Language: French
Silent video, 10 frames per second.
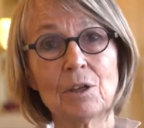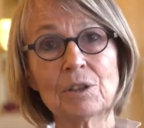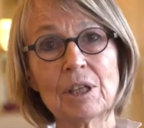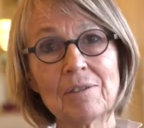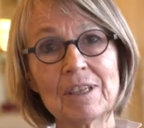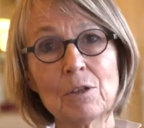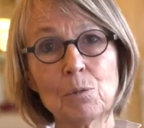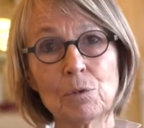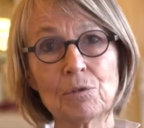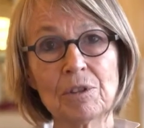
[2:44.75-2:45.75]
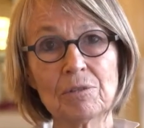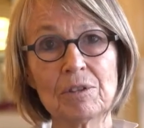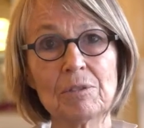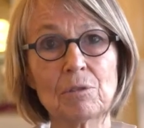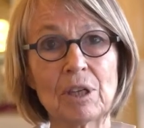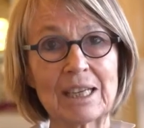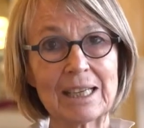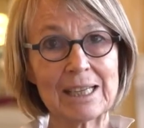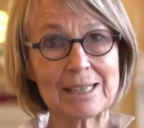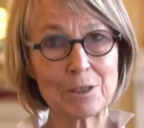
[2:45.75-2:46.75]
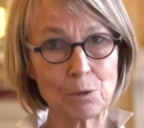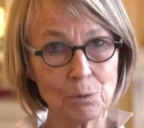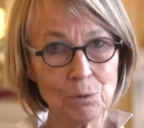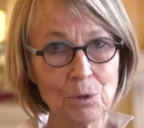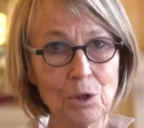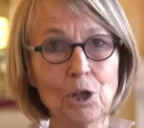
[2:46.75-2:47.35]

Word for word: en travaillant pour faire vivre la création,